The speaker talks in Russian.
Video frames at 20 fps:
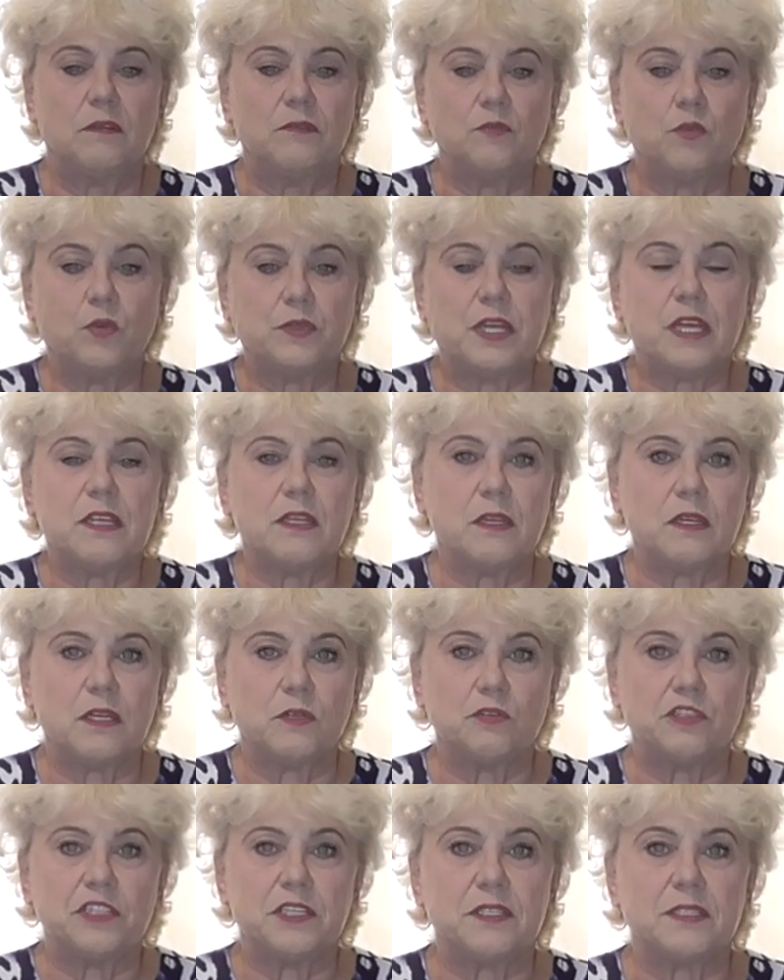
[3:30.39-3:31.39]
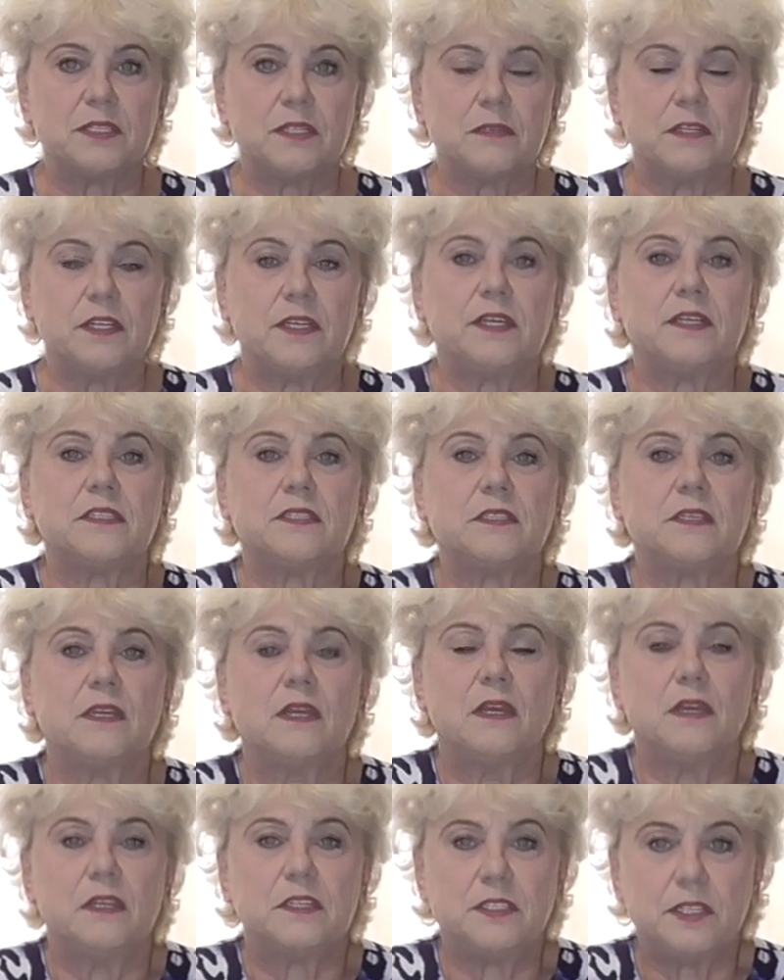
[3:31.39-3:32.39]
Но вот они, короче, из... есть
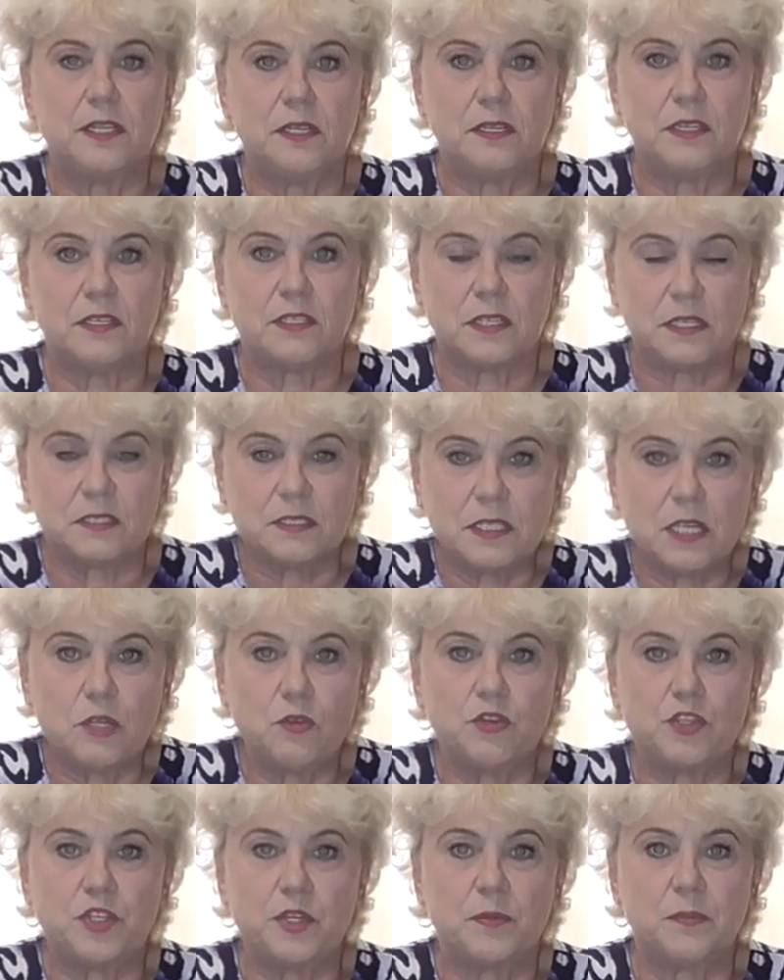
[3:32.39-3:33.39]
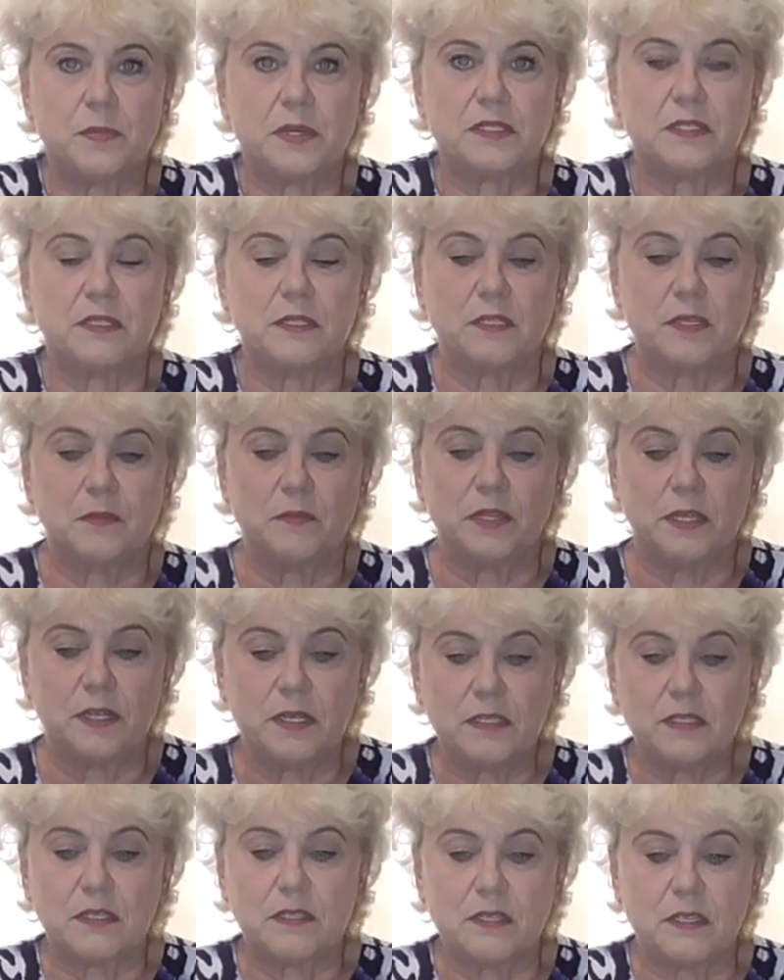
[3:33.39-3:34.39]
сильно израстающие пасынками,
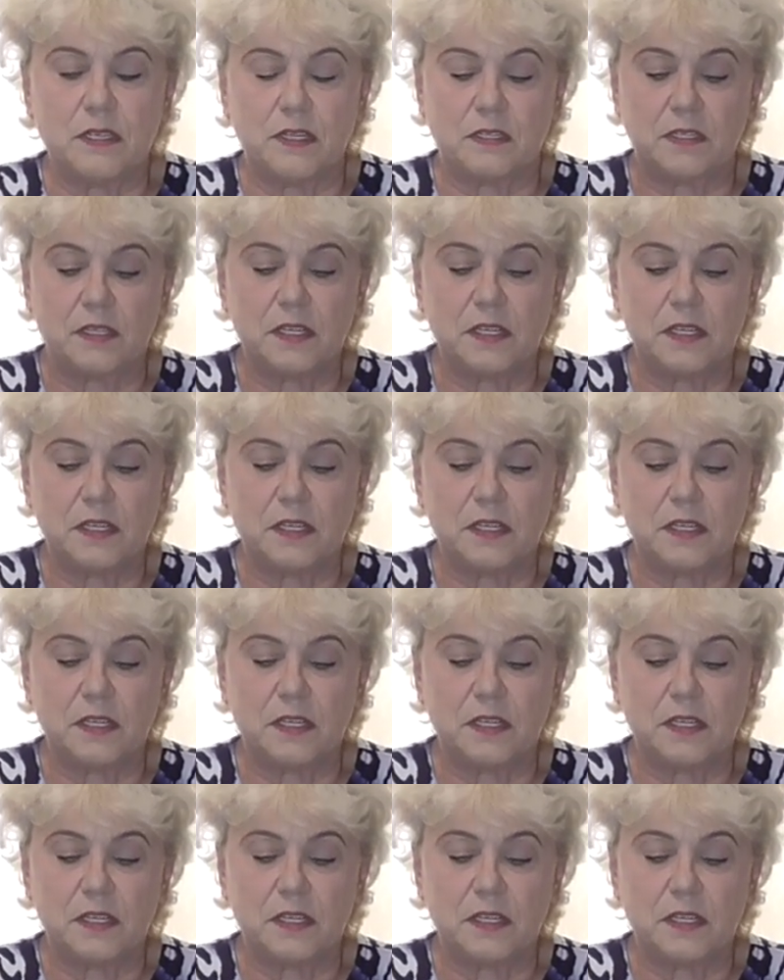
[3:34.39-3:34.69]
этот нет.